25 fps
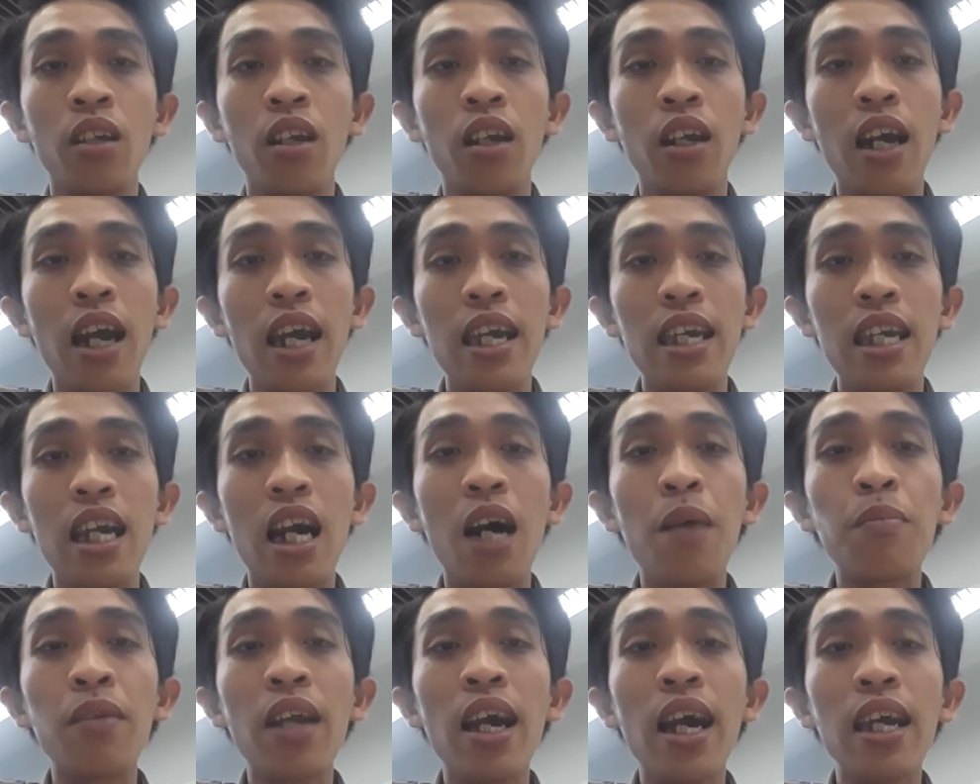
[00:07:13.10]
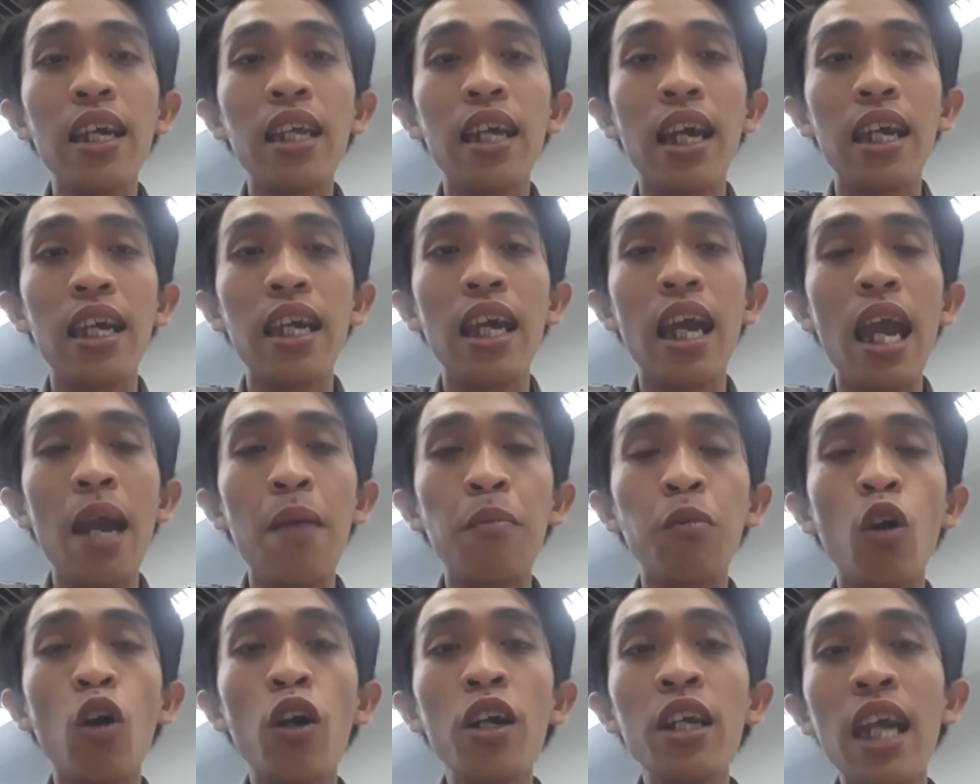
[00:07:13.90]
thì hôm nay thì
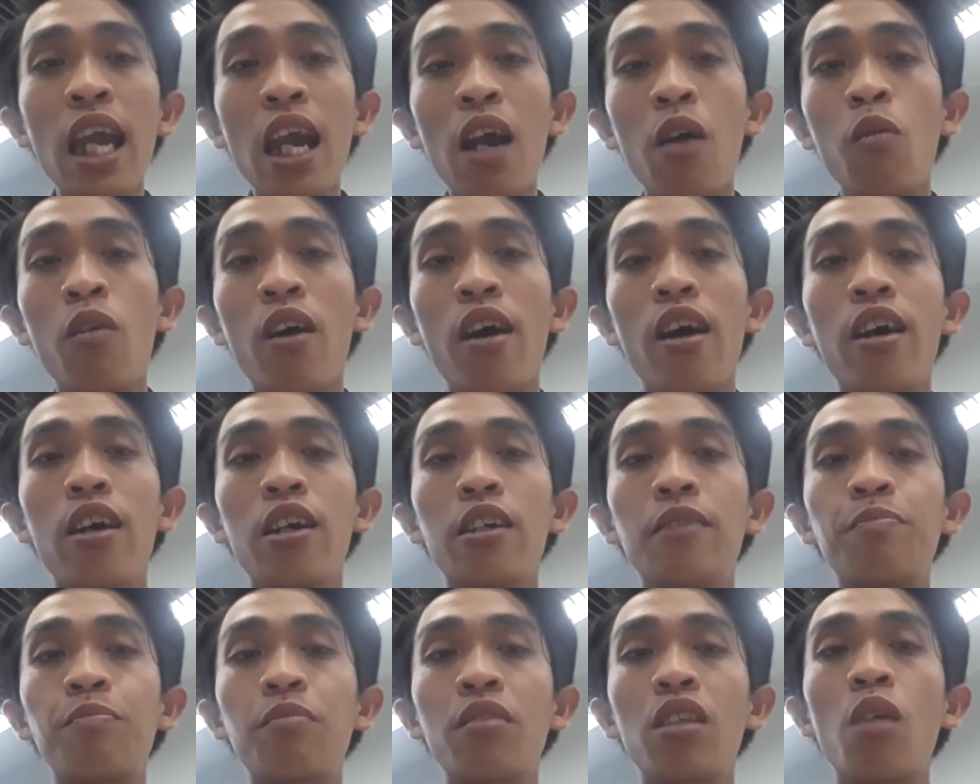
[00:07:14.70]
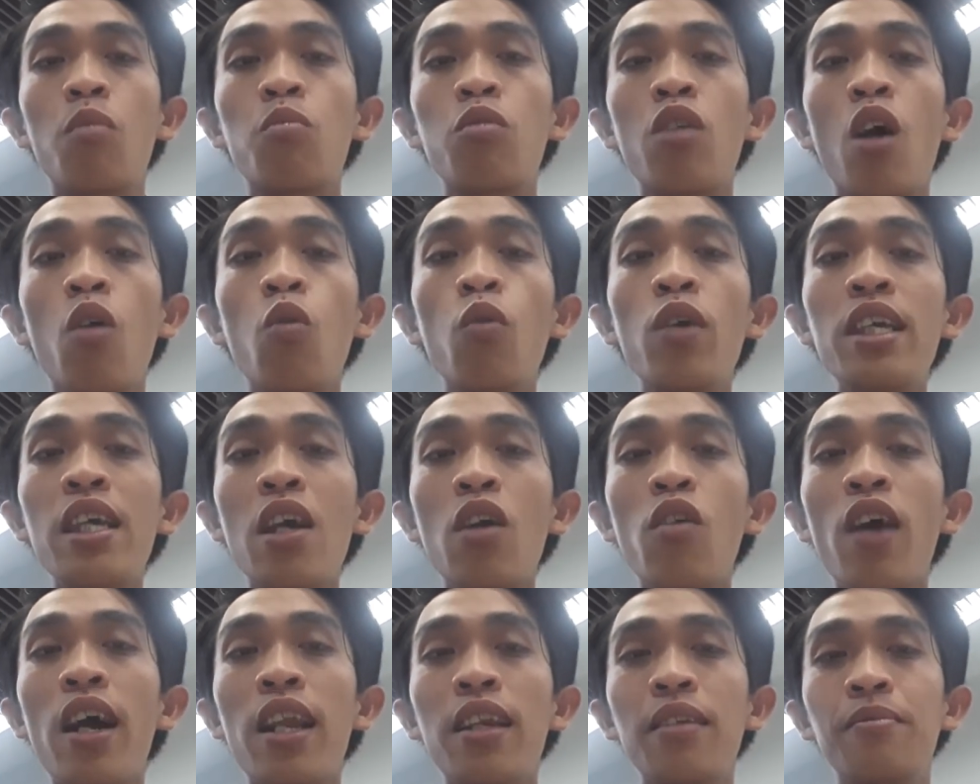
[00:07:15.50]
em có nghe mà trong đoạn video
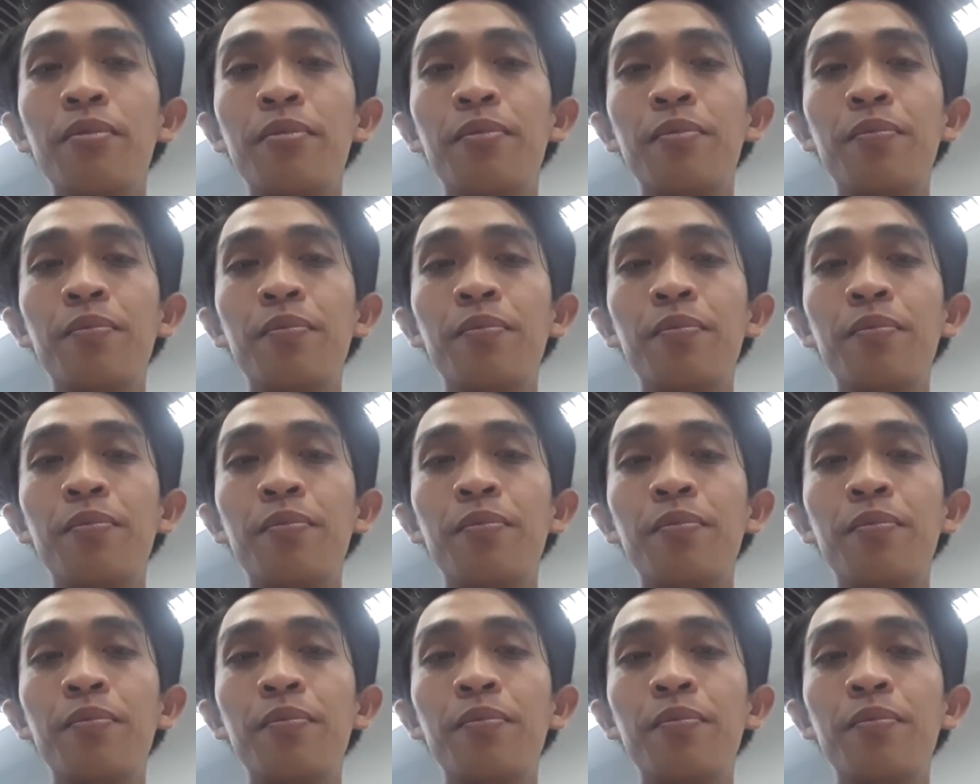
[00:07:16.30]
của anh